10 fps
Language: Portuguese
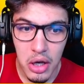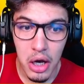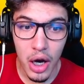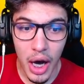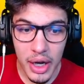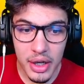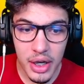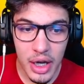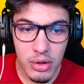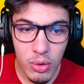Ai,
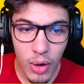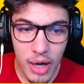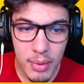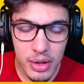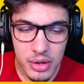credo, corre, mano.